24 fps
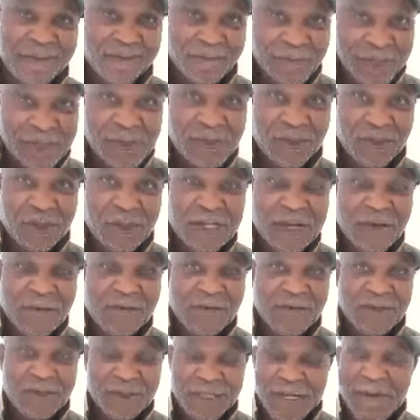parce que
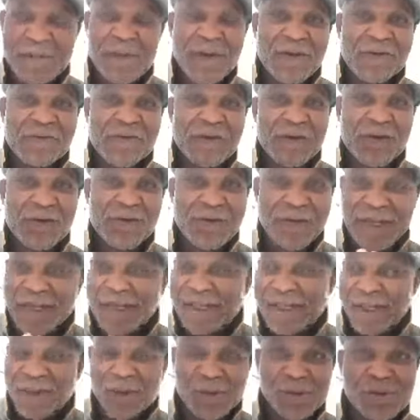je n'ai pas envie
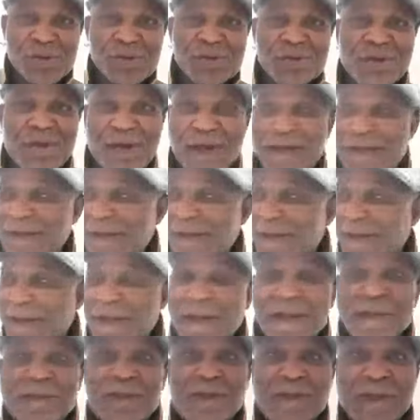d'oublier qui que ce soit.
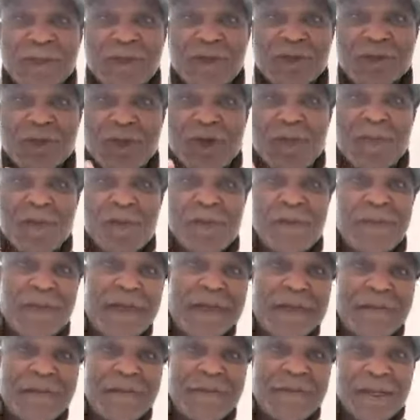Je commence
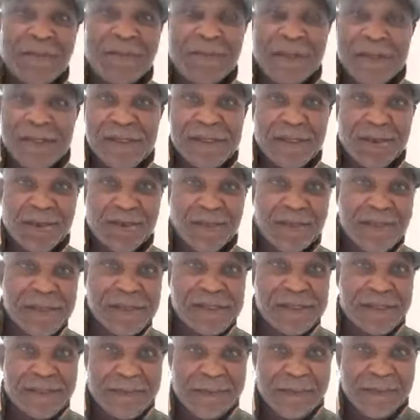par Abel Placido
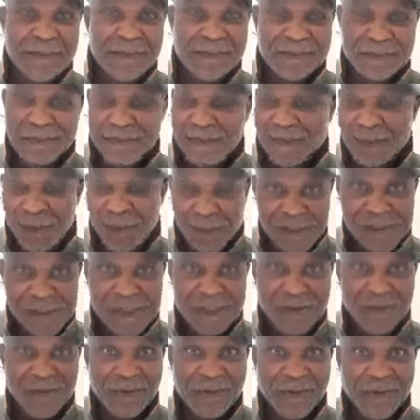Mbessa,
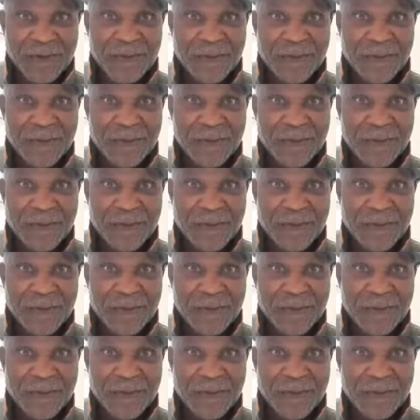l'enseignant.